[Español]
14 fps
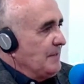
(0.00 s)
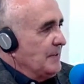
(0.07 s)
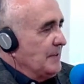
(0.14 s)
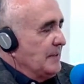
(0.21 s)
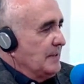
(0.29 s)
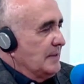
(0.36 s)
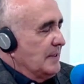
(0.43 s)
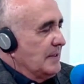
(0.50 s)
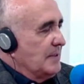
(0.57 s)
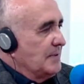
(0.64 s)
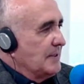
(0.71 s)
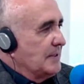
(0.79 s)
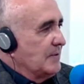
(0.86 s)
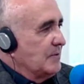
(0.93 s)
de,
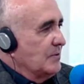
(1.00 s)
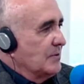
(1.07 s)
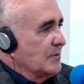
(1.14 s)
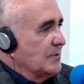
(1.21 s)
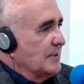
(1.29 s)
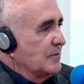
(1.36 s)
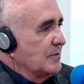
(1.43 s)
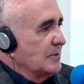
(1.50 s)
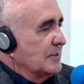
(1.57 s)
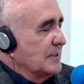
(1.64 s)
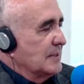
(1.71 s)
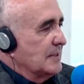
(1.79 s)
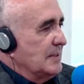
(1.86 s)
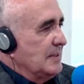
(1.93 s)
divertículos, y
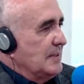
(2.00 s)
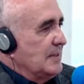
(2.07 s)
entonces